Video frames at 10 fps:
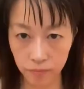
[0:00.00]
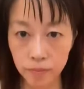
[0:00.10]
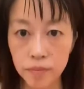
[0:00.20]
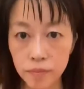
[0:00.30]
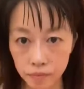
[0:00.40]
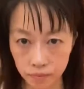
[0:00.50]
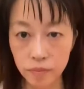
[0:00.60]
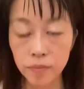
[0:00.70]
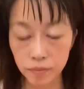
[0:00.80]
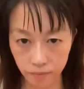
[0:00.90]
力が
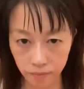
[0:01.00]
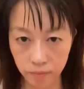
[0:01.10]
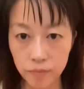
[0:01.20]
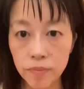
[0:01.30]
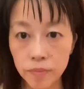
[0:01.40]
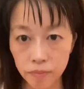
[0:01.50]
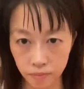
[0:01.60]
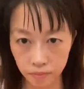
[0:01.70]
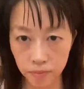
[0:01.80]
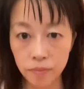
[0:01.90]
弱い人たち
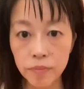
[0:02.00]
を、